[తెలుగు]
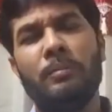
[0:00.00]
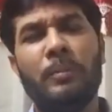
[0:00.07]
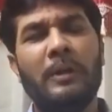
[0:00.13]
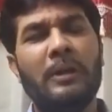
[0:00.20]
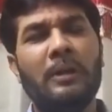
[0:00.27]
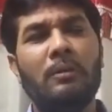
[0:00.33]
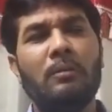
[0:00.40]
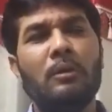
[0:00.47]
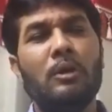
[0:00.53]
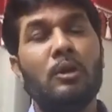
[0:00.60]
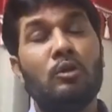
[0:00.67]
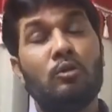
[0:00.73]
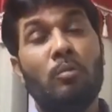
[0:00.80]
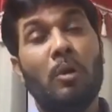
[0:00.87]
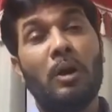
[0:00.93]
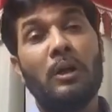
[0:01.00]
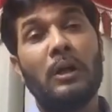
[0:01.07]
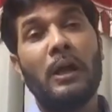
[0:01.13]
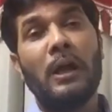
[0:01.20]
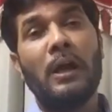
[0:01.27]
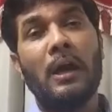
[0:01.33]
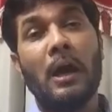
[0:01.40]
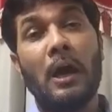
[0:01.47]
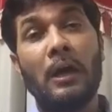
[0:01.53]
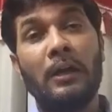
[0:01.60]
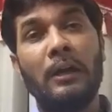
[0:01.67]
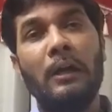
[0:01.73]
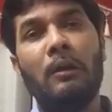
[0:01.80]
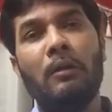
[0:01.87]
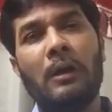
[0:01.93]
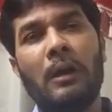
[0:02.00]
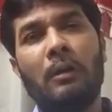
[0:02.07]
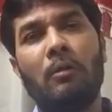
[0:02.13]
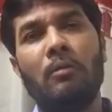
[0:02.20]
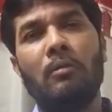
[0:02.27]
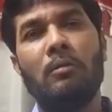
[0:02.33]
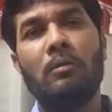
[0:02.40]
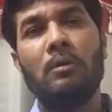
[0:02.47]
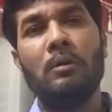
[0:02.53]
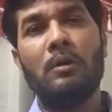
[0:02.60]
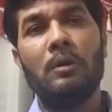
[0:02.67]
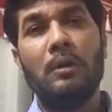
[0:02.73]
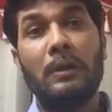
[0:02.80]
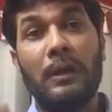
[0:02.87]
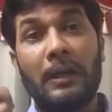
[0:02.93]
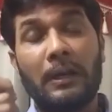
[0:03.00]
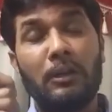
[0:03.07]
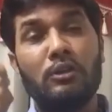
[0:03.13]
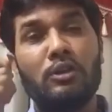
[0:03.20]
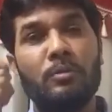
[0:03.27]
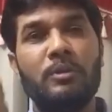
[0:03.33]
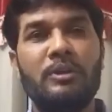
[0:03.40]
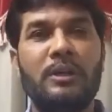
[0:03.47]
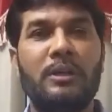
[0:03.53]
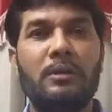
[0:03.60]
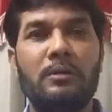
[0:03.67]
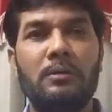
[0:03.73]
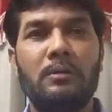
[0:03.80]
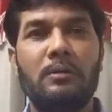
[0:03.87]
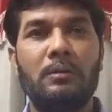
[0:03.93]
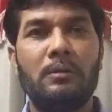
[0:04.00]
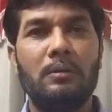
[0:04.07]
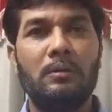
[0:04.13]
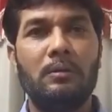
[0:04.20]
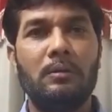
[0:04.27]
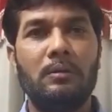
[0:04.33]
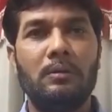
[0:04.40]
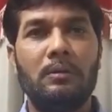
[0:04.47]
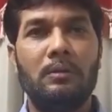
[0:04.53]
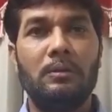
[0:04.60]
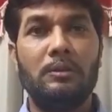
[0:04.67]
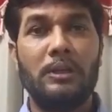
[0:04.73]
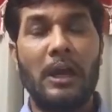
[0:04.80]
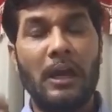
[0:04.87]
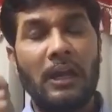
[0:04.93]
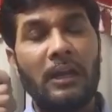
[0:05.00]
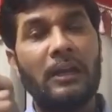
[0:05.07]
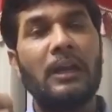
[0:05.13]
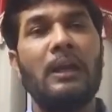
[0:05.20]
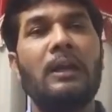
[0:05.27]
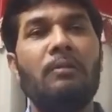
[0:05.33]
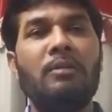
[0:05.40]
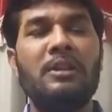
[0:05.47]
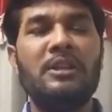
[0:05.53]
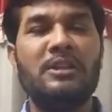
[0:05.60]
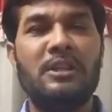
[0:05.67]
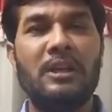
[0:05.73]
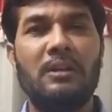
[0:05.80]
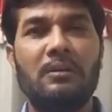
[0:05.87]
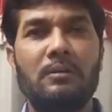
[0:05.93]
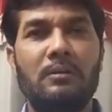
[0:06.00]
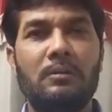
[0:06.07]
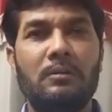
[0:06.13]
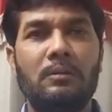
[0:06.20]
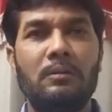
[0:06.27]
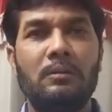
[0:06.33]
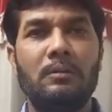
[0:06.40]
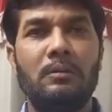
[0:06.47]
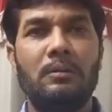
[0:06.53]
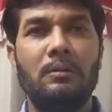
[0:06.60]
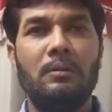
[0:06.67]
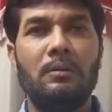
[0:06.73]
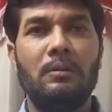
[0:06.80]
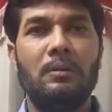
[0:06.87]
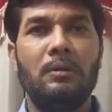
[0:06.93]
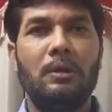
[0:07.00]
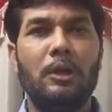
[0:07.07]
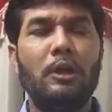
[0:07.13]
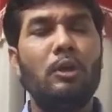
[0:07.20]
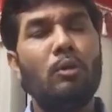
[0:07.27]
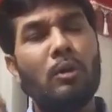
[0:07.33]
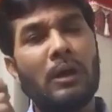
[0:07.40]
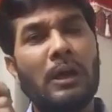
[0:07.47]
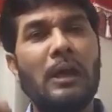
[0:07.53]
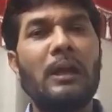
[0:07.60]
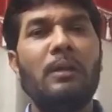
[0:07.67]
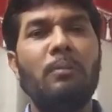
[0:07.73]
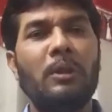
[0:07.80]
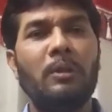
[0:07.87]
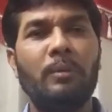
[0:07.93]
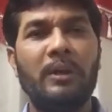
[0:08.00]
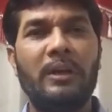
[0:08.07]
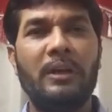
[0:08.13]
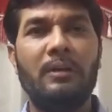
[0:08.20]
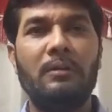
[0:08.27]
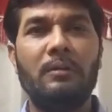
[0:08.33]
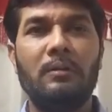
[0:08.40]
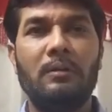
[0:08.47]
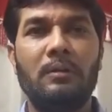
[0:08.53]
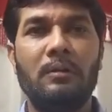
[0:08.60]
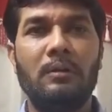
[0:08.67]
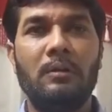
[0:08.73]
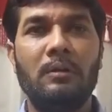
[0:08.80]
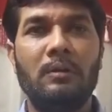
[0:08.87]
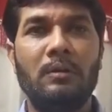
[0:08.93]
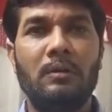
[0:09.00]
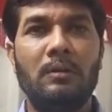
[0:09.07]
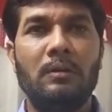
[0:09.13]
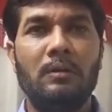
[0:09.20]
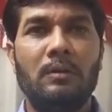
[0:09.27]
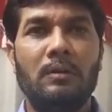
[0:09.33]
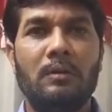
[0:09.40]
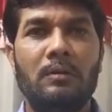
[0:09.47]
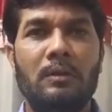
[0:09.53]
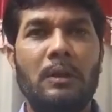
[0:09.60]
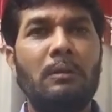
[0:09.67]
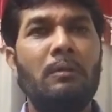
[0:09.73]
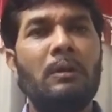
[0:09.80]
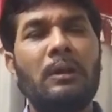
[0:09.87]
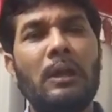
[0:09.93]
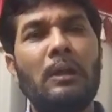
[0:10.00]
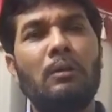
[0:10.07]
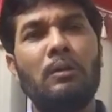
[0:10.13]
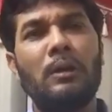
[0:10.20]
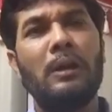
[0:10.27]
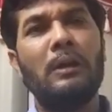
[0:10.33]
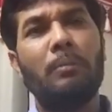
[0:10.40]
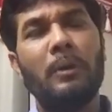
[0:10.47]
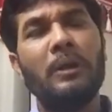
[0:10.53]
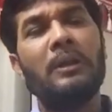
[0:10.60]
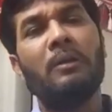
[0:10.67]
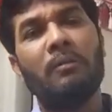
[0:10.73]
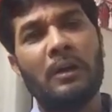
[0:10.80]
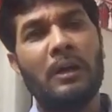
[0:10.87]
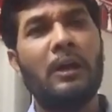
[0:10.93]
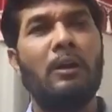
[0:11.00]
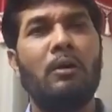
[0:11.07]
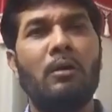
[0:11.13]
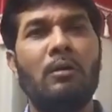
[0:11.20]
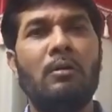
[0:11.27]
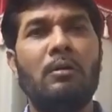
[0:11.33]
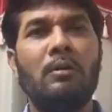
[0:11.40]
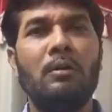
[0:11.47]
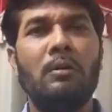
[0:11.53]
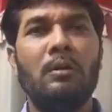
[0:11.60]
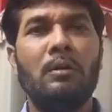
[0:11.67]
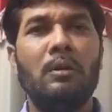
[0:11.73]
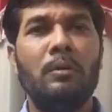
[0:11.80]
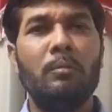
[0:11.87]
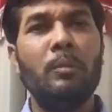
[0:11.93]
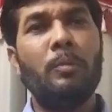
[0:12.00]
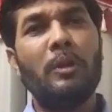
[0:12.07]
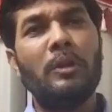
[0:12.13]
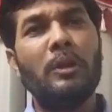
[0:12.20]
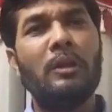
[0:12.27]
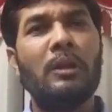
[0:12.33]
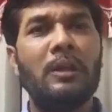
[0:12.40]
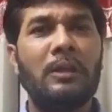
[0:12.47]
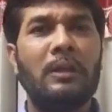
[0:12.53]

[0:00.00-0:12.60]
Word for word: పెట్టారు సుమారుగా ఆరు నెలలు నాకు నరకం చూపించారు చాలా రకాలుగా వేధించారు ఎన్నో రకాలుగా ఇబ్బంది పెట్టారు తర్వాత నేను ఎప్పుడైతే ఉన్నానో మీ ప్రత్యర్థులకి